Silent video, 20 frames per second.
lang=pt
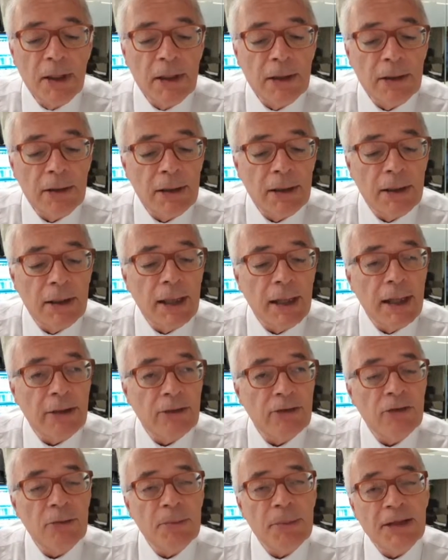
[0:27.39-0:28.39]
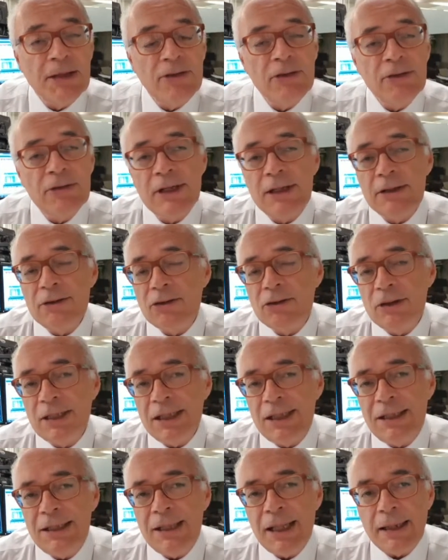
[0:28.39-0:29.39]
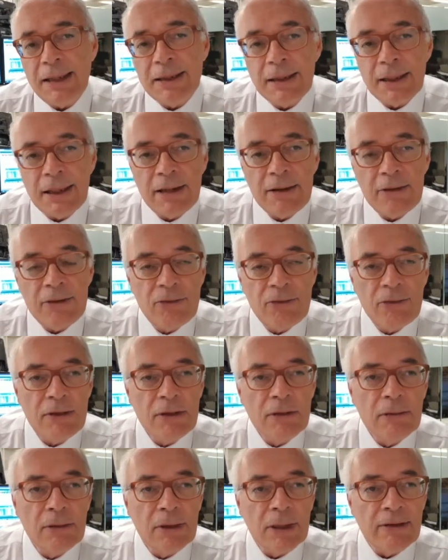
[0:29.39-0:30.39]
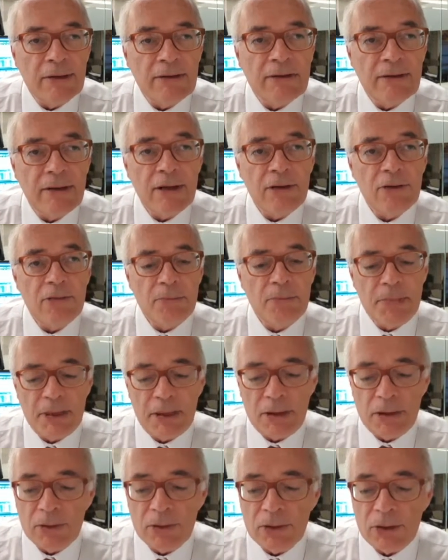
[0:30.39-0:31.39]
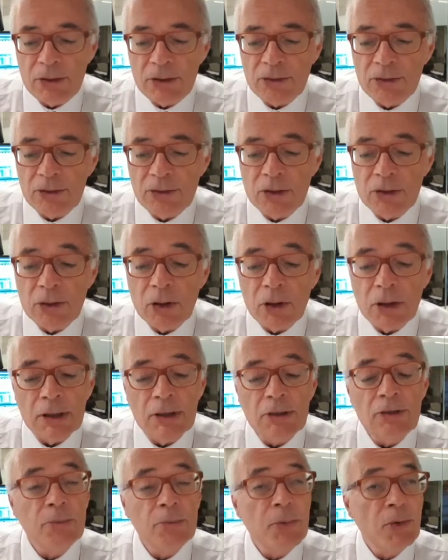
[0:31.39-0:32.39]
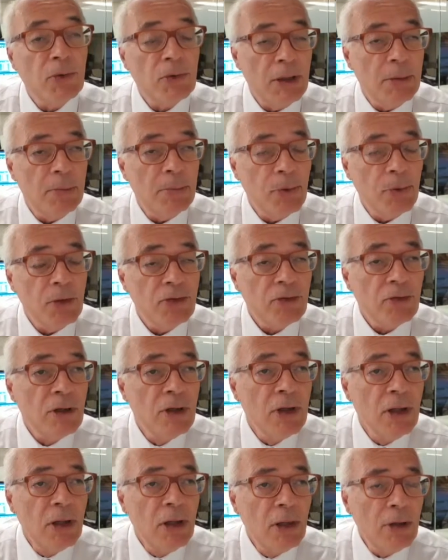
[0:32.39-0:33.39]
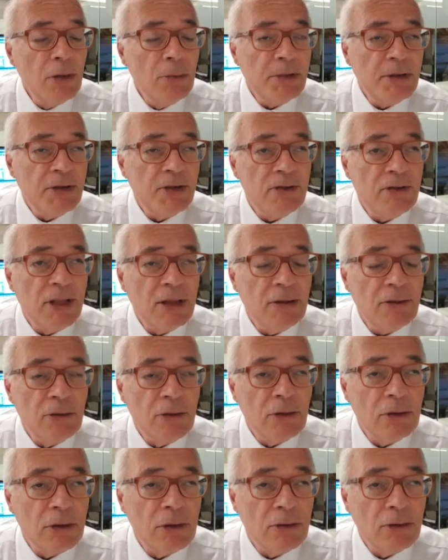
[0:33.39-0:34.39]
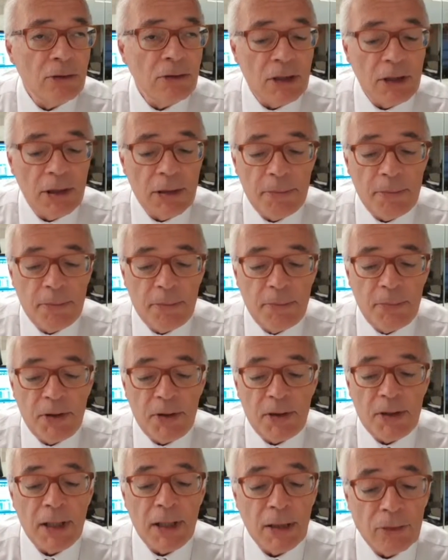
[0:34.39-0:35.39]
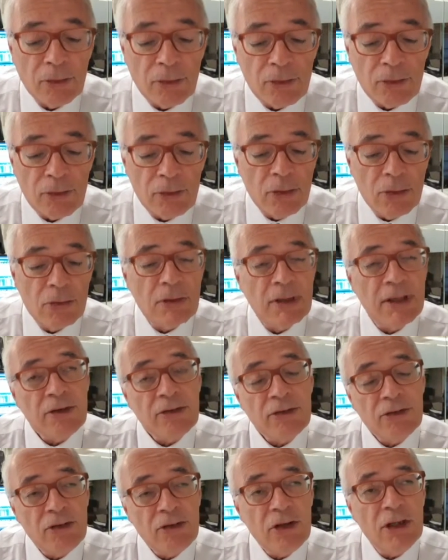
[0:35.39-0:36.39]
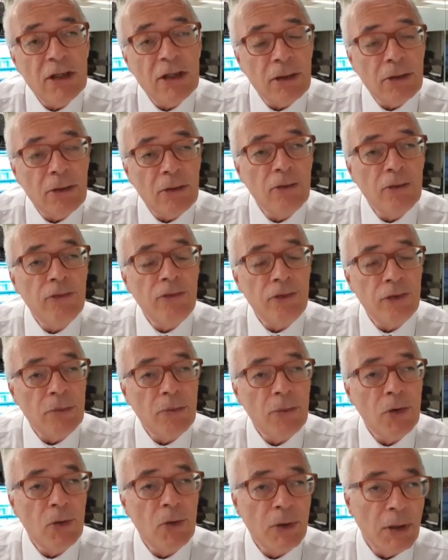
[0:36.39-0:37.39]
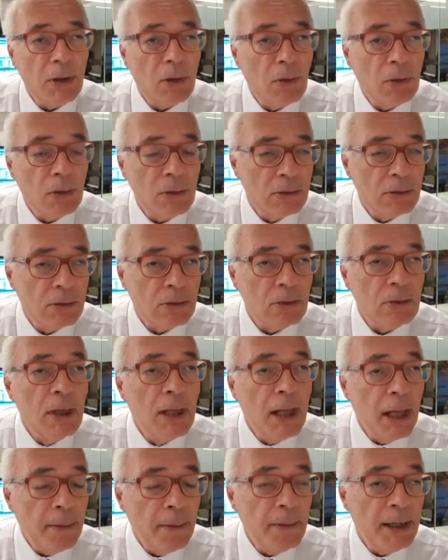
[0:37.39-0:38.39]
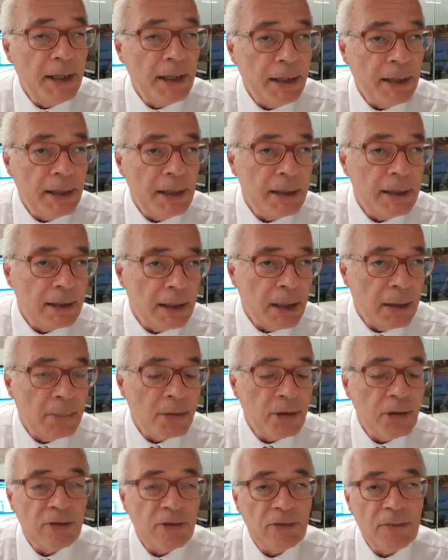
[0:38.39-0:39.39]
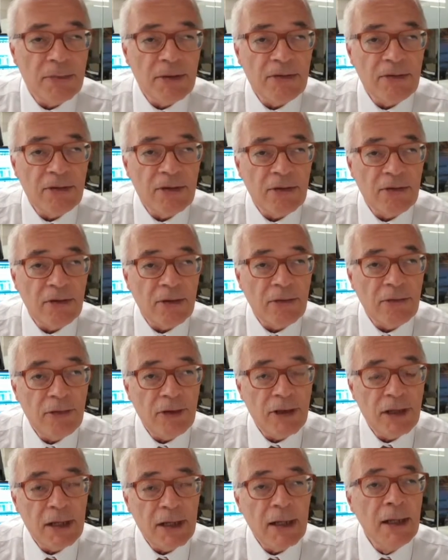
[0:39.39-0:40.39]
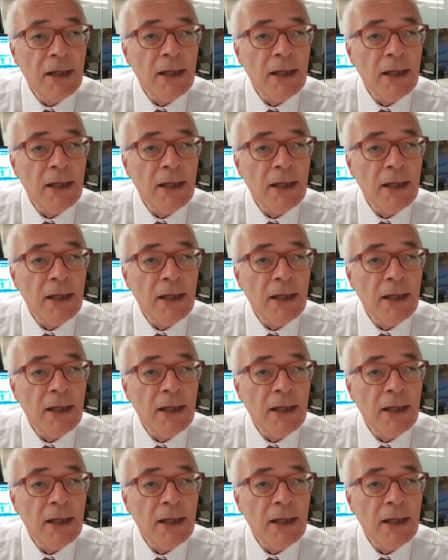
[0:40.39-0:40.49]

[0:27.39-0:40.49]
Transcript: é, a estimativa era de 33,6 bilhões de dólares. Pouco depois, o presidente Donald Trump anunciou que a China confirmou o encontro amanhã e na próxima sexta-feira